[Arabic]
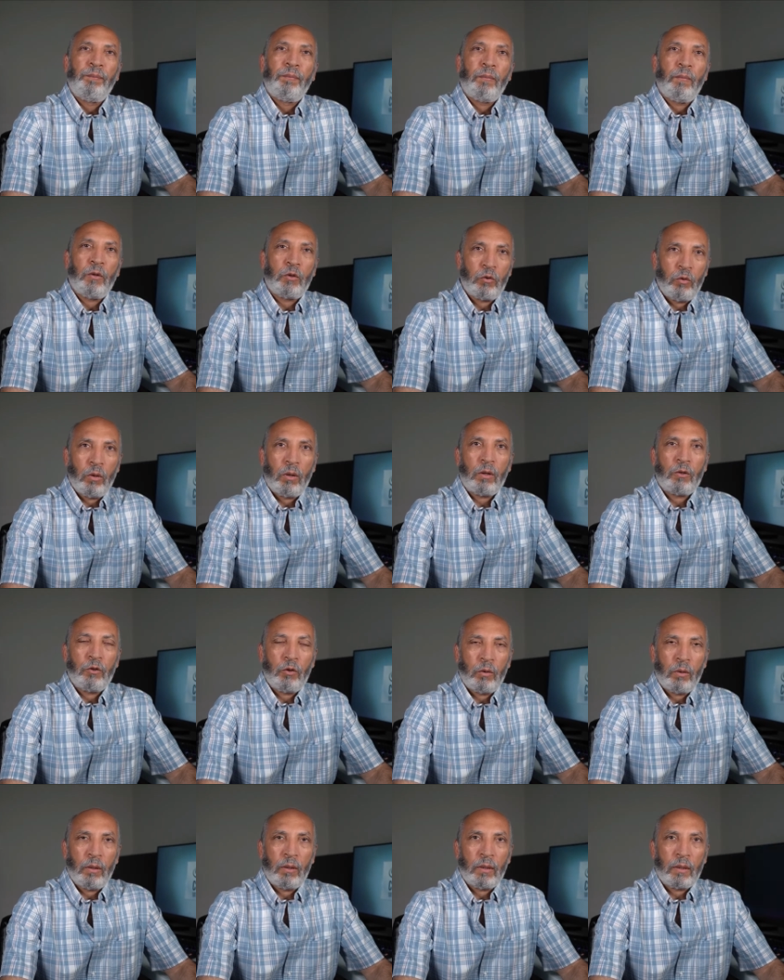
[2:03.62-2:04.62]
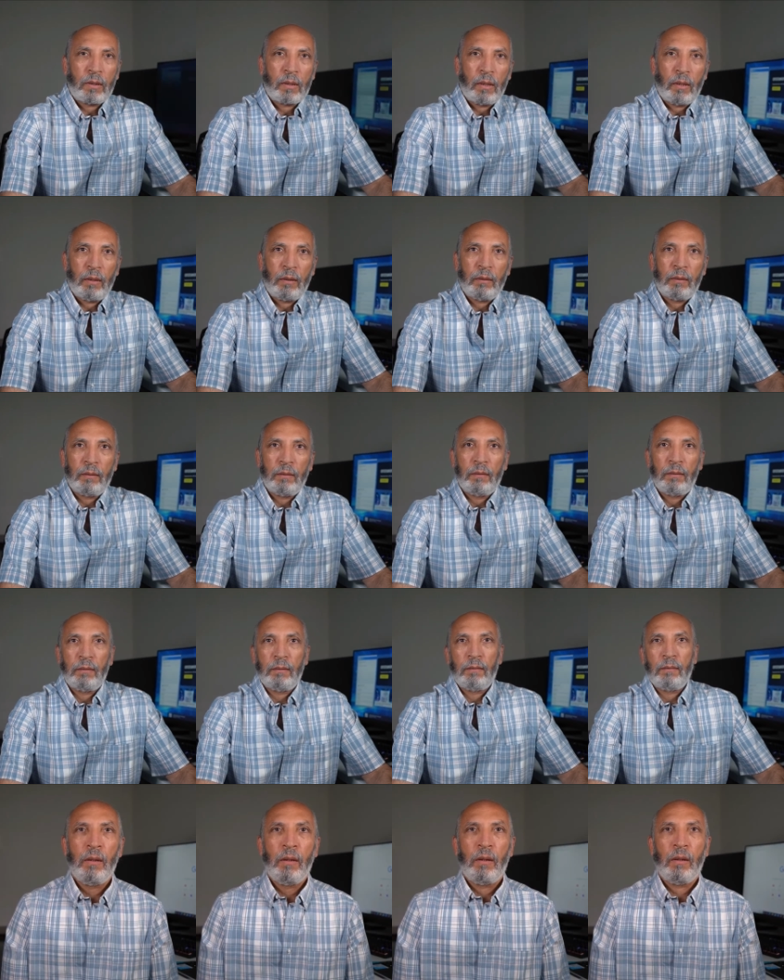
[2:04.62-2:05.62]
بشكرك شكرا جزيلا
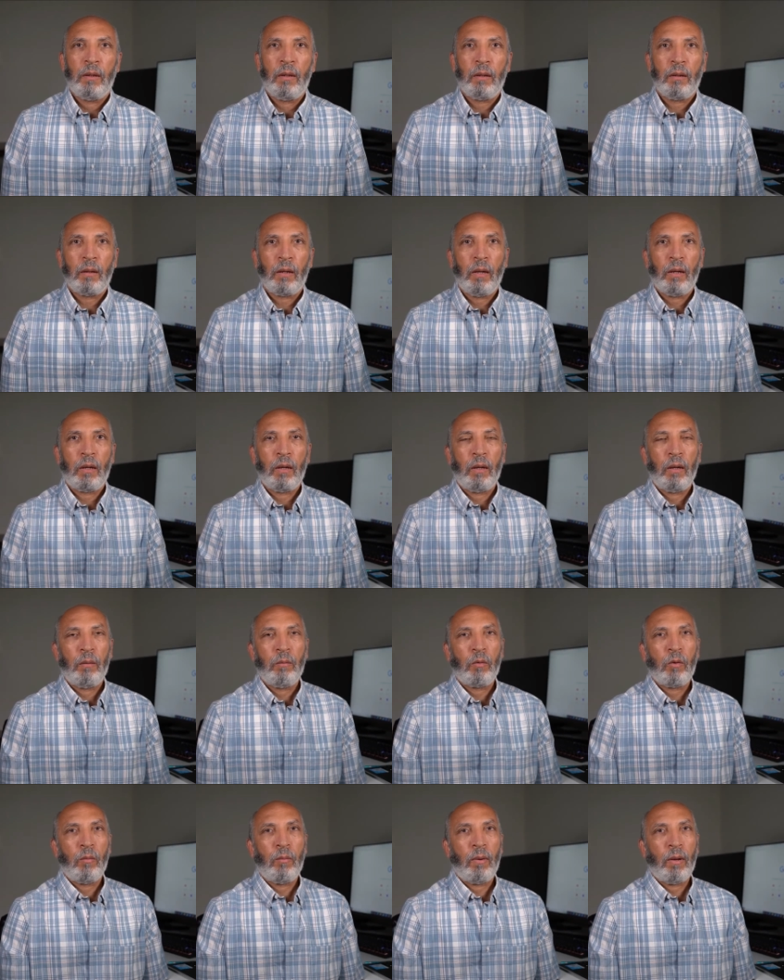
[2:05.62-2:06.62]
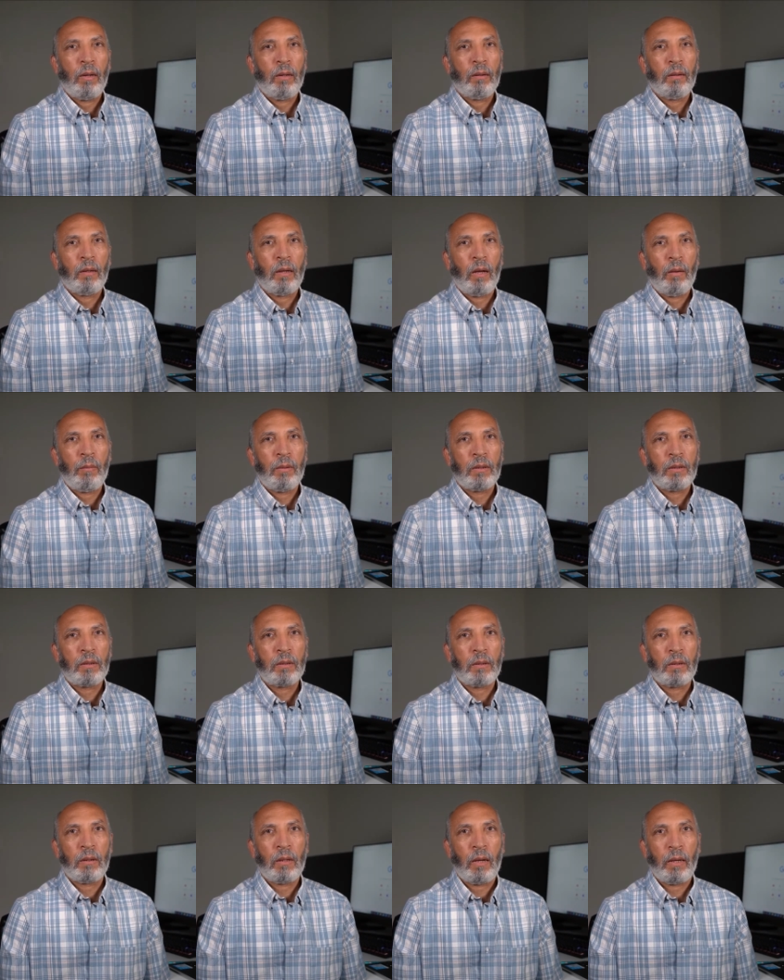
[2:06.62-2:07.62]
النهارده جاي اكلمكم عن
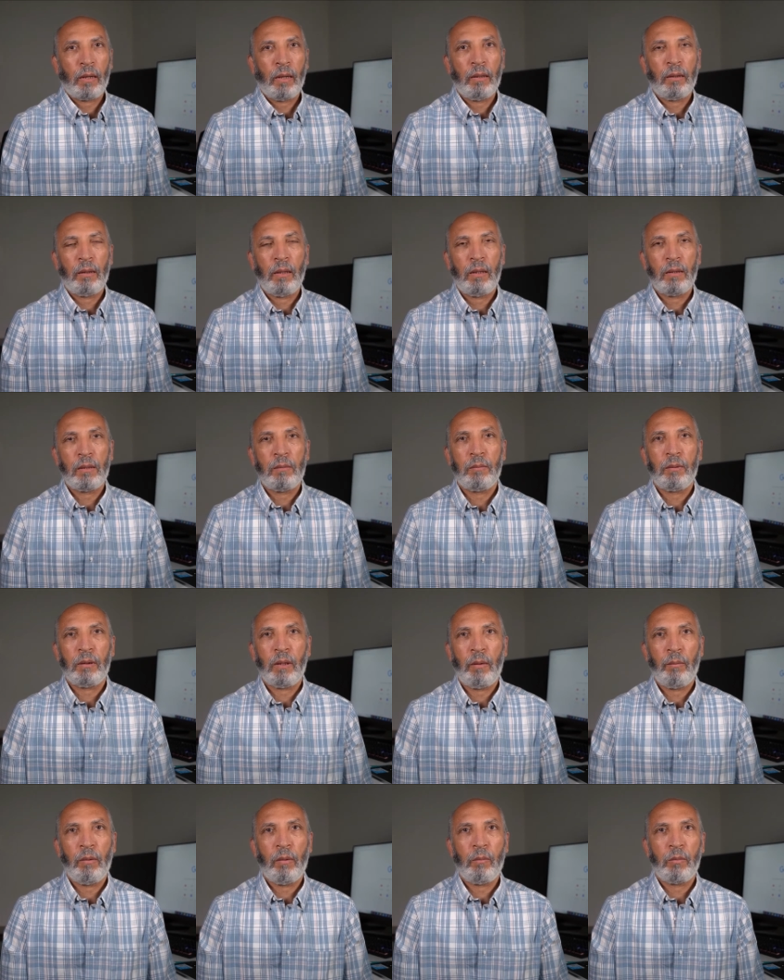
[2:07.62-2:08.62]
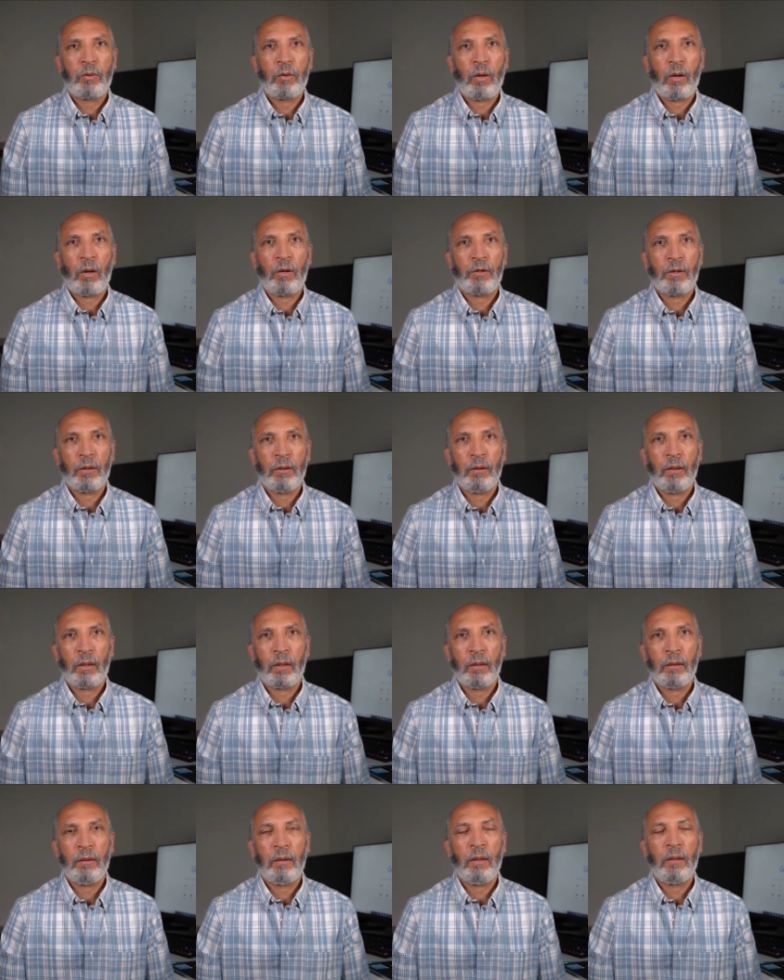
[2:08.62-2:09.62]
خمس حاجات لازم تتعمل بسرعه شديده
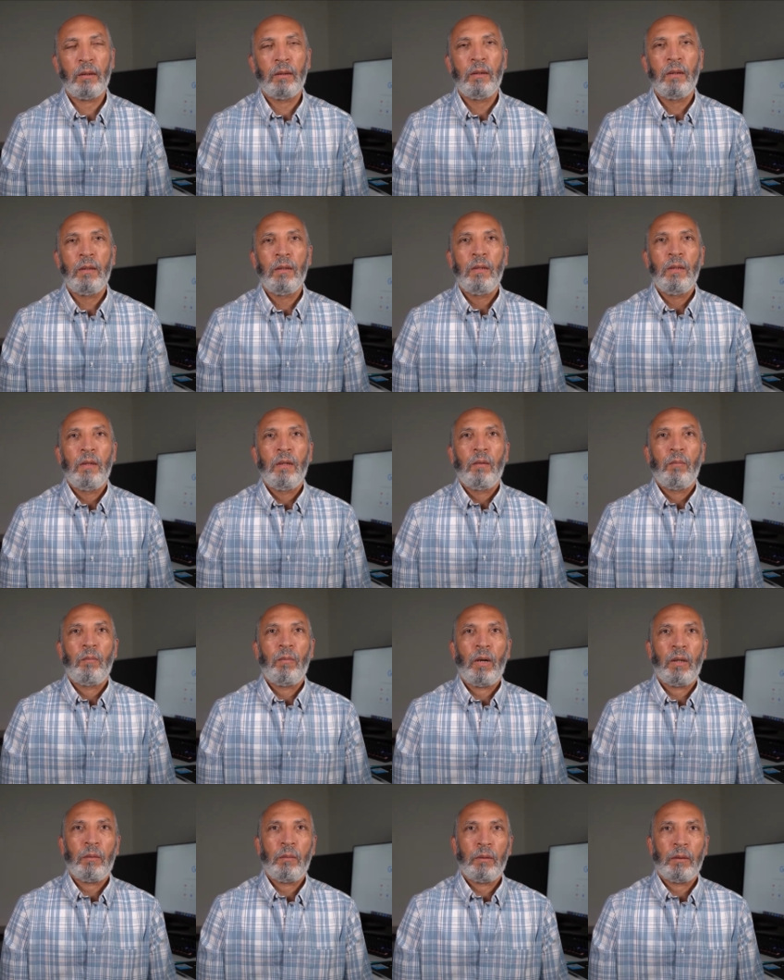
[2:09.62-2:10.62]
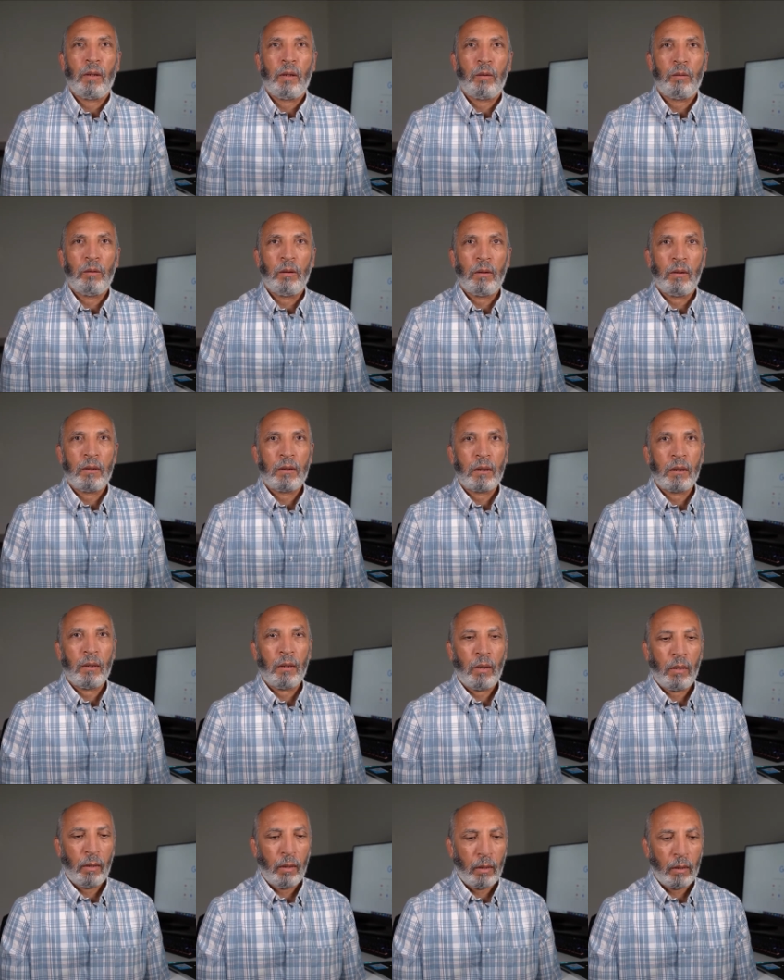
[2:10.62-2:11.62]
جدا بعد ما تاخد الجنسيه
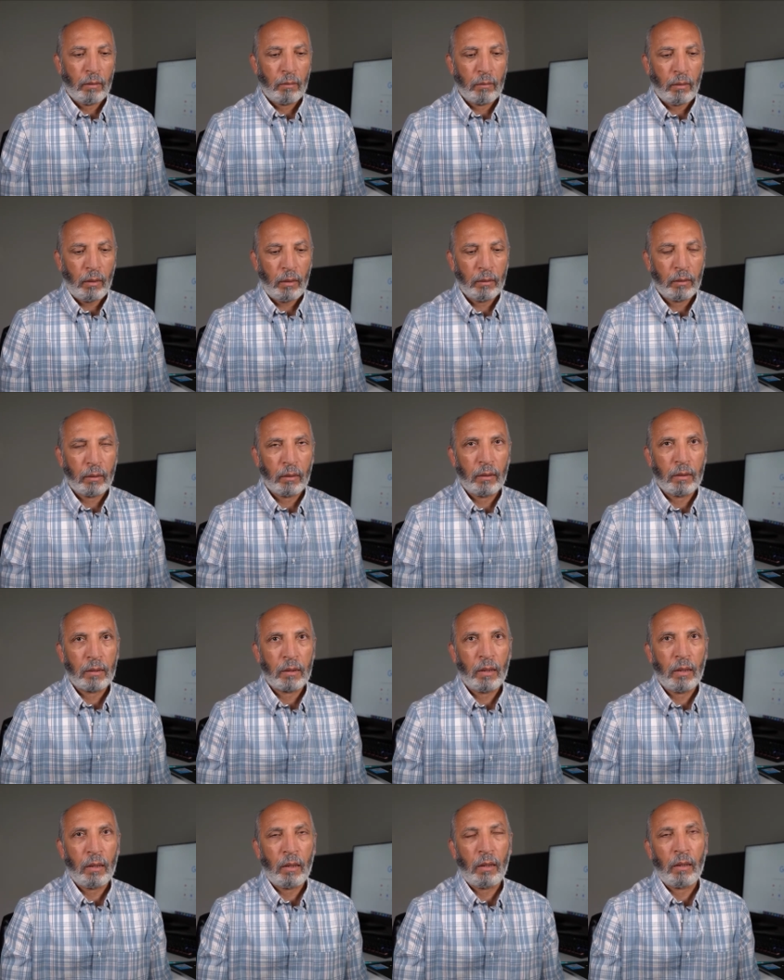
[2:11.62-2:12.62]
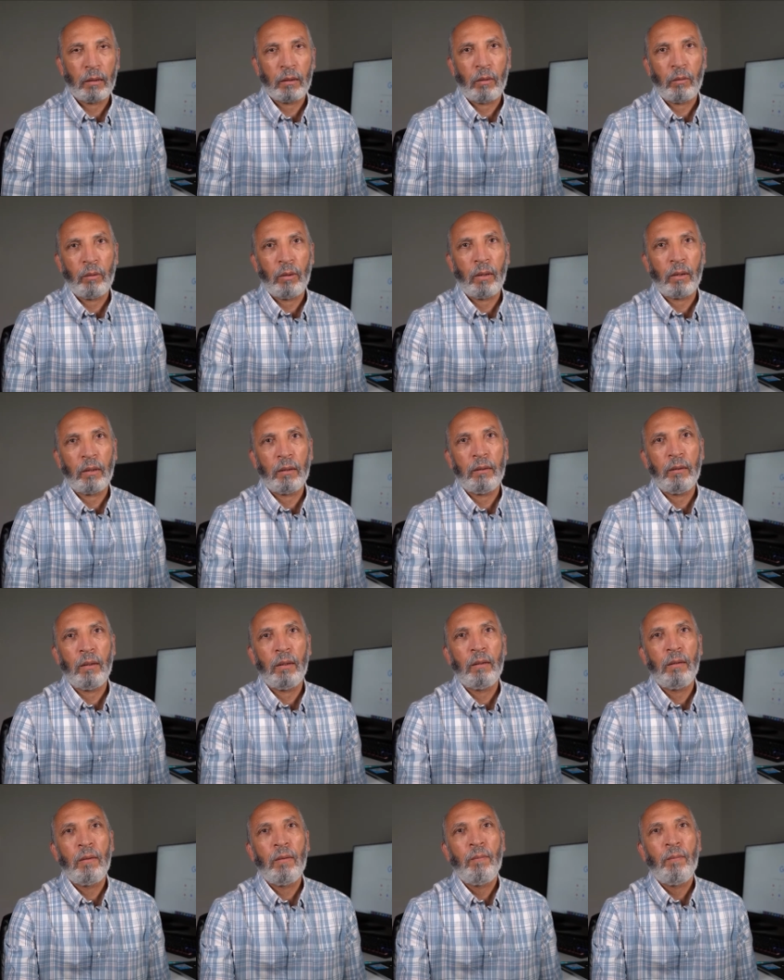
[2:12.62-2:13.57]
الحقيقه رحله الجنسيه رحله طويله جدا